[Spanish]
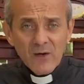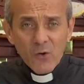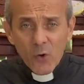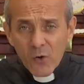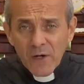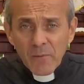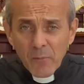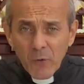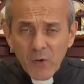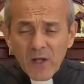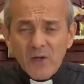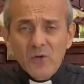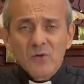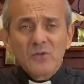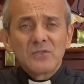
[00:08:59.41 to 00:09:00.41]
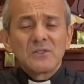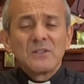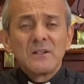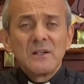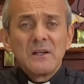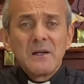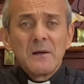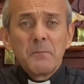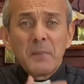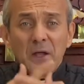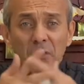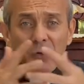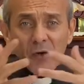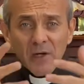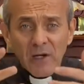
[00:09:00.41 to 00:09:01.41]
oren por ellos,
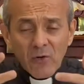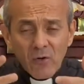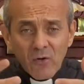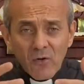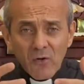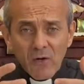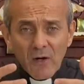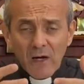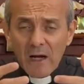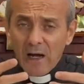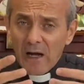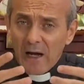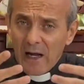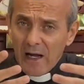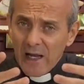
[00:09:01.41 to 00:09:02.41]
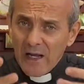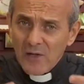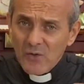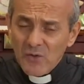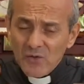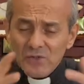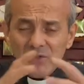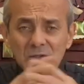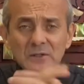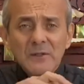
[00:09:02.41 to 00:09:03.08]
perdónelo a ellos.